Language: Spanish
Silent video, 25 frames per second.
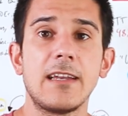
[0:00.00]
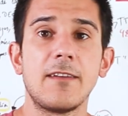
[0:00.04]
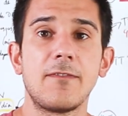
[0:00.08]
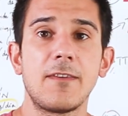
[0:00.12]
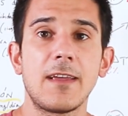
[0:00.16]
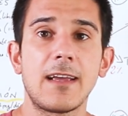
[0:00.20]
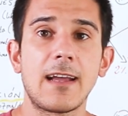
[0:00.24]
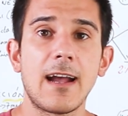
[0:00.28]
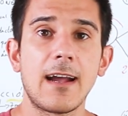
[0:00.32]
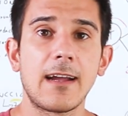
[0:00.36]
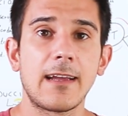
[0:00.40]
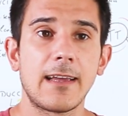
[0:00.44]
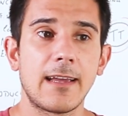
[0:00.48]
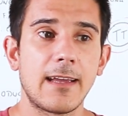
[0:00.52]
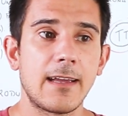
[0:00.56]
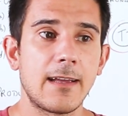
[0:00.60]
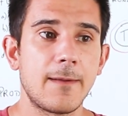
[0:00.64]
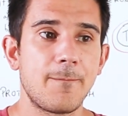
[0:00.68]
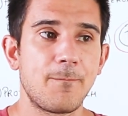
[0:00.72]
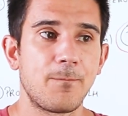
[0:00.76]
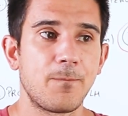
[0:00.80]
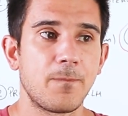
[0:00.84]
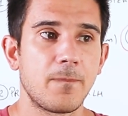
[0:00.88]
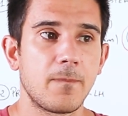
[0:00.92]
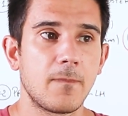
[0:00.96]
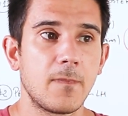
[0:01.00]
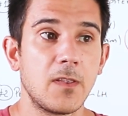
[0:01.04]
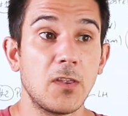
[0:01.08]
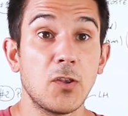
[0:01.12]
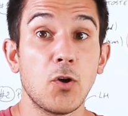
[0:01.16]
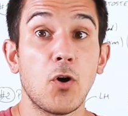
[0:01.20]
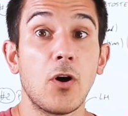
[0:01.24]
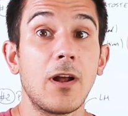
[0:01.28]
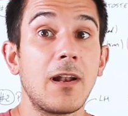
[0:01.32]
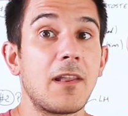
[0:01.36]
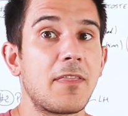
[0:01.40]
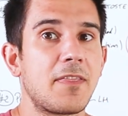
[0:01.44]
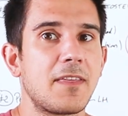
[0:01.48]
significa que
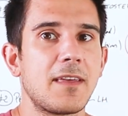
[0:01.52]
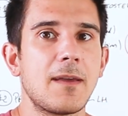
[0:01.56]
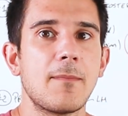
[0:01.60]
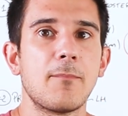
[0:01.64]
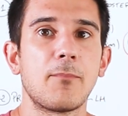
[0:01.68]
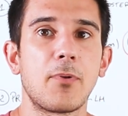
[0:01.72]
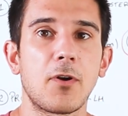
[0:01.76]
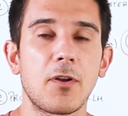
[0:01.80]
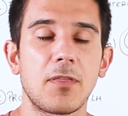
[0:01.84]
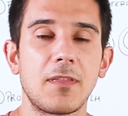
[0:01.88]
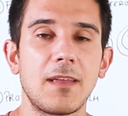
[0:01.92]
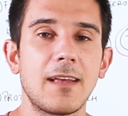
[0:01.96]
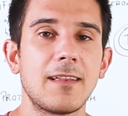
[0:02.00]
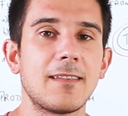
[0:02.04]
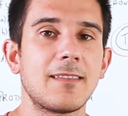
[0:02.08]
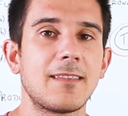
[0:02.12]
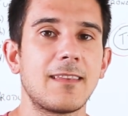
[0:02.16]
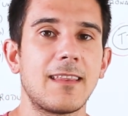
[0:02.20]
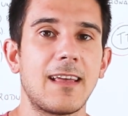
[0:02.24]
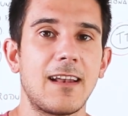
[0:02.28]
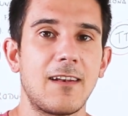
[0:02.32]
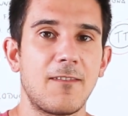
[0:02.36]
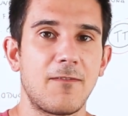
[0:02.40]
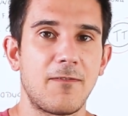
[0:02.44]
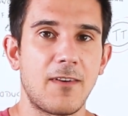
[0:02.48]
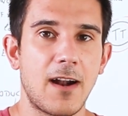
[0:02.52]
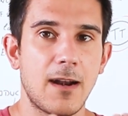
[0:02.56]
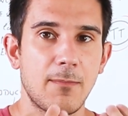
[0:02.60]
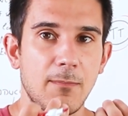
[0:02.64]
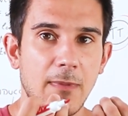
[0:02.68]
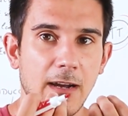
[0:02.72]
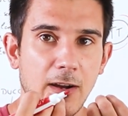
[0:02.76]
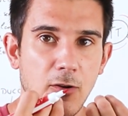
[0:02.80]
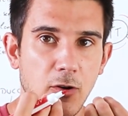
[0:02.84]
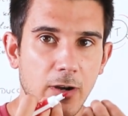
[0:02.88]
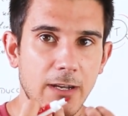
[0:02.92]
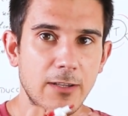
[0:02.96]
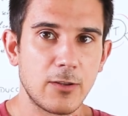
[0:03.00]
no el 100% del
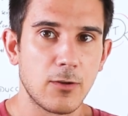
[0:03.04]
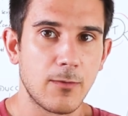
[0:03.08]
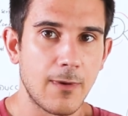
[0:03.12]
fármaco que